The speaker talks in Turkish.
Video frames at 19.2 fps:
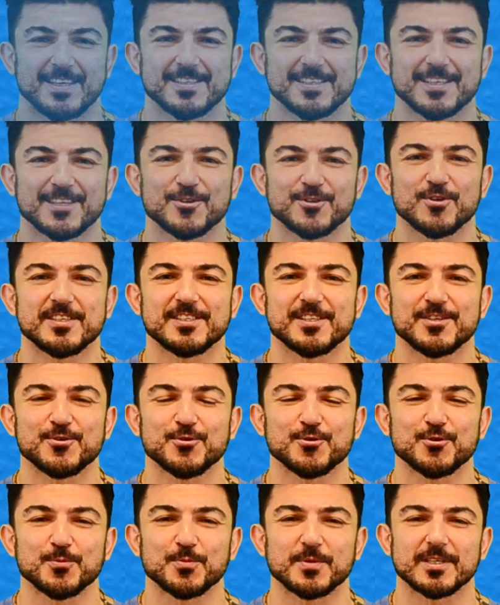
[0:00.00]
Testat Öğresi
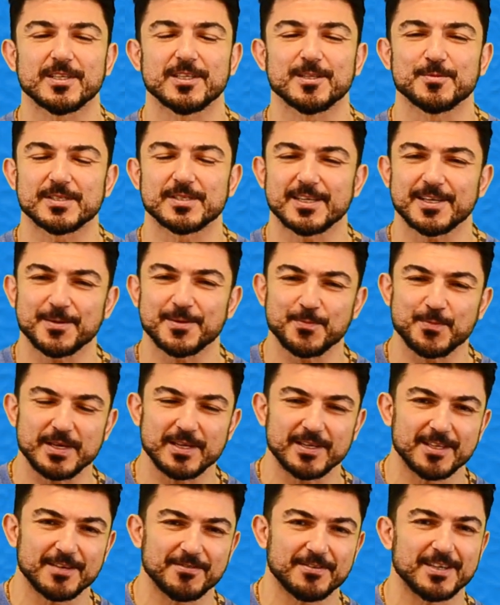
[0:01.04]
YouTube kanalımıza
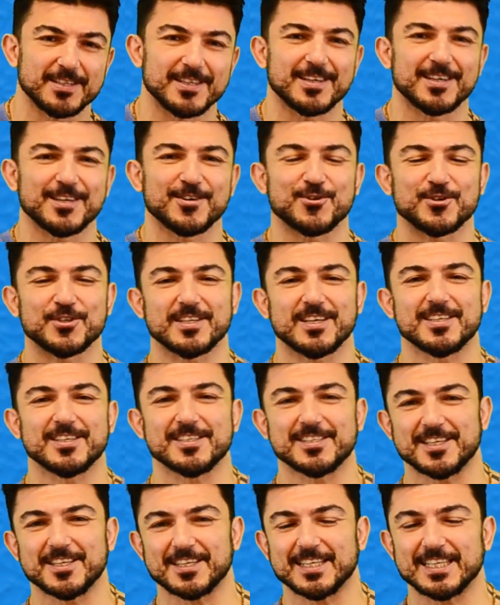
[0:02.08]
bir defa daha hoş
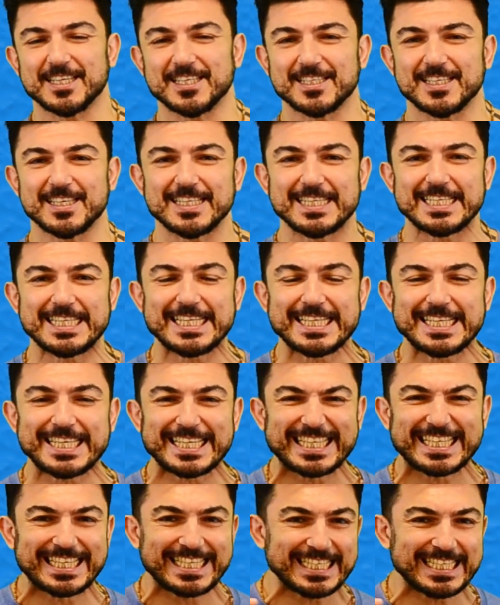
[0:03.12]
geldiniz arkadaşlar.
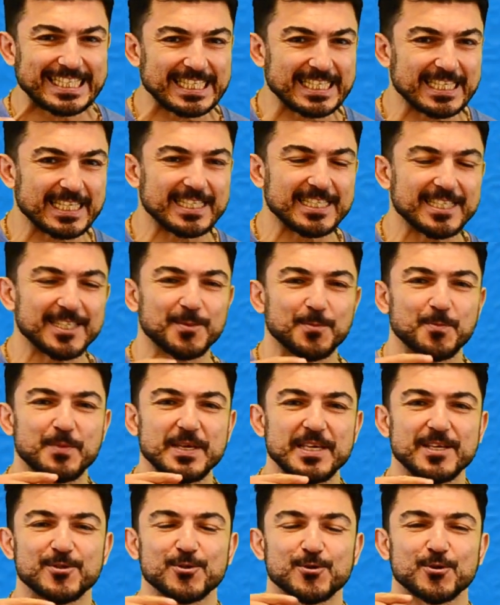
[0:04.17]
Yine kısacık
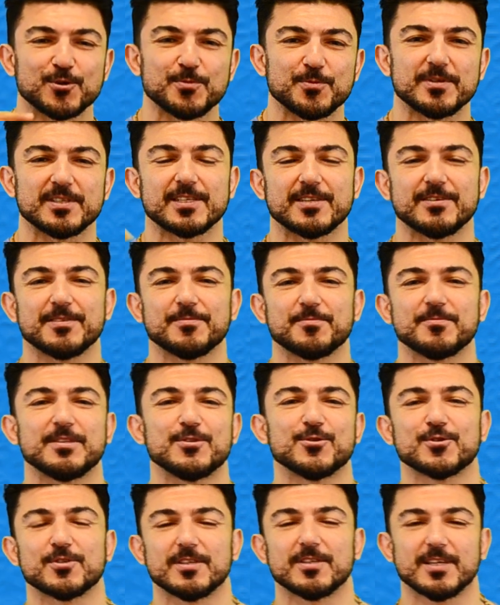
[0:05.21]
bir soru bir cevap
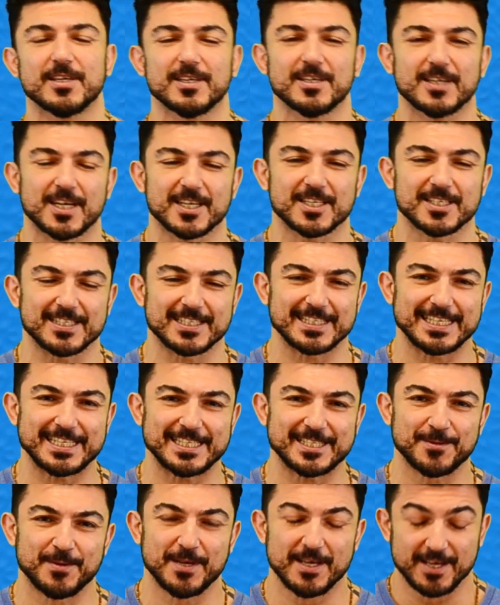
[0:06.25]
videosuyla
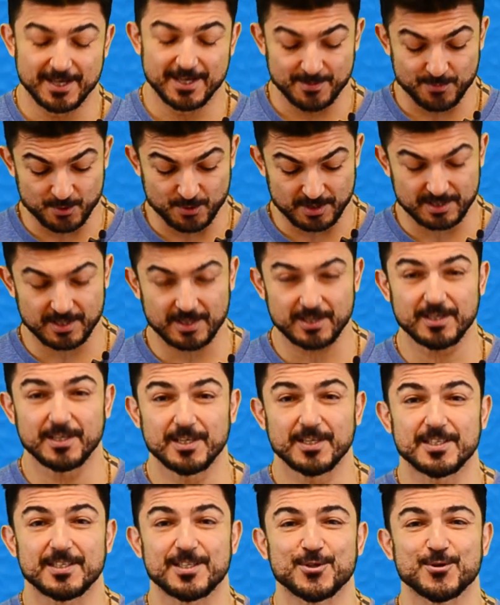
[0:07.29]
karşınızdayız. Bu
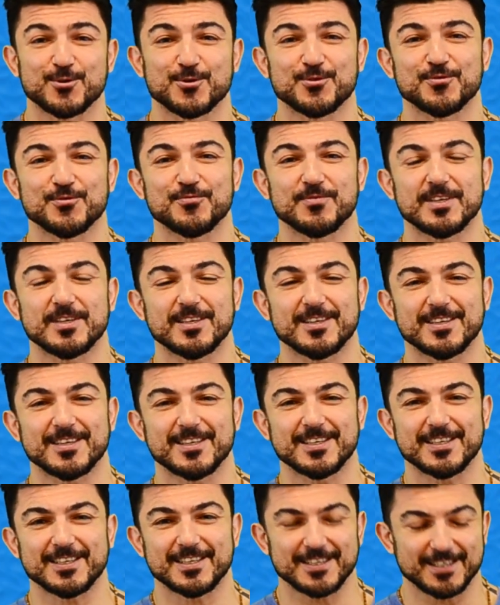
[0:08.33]
arada tişörtüm ve
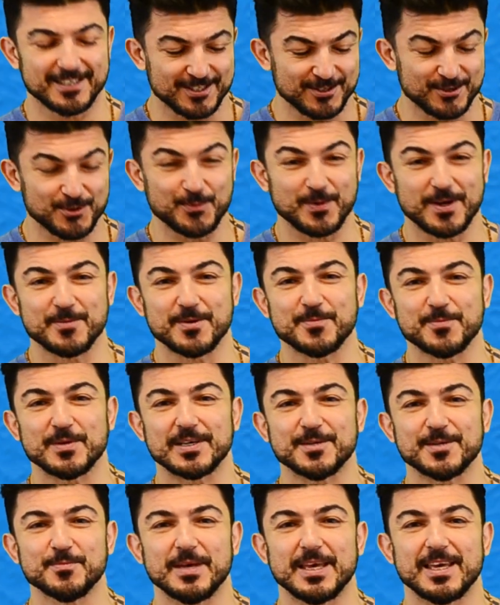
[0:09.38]
e, Superman
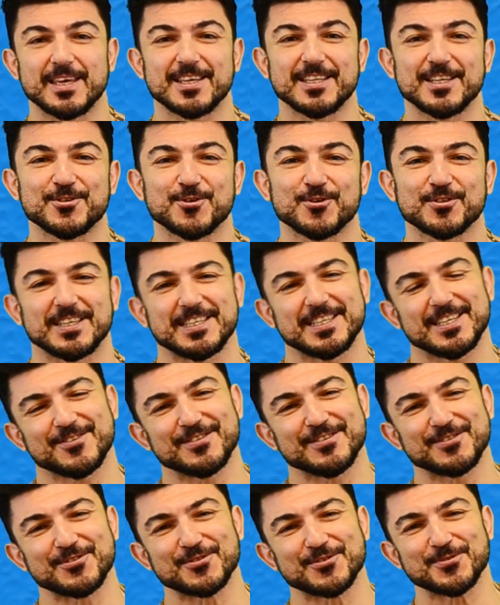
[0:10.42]
magım Ekin'e çok teşekkür
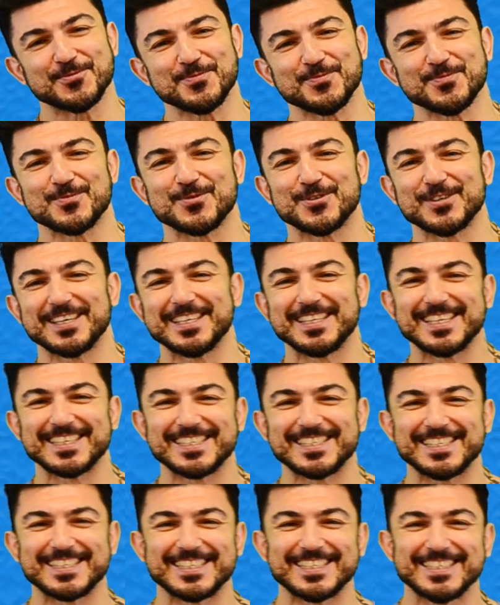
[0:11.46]
ediyorum bu
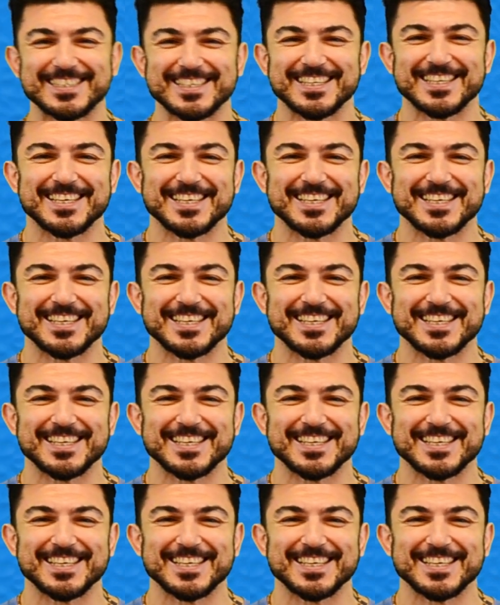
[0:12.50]
hediyesi için.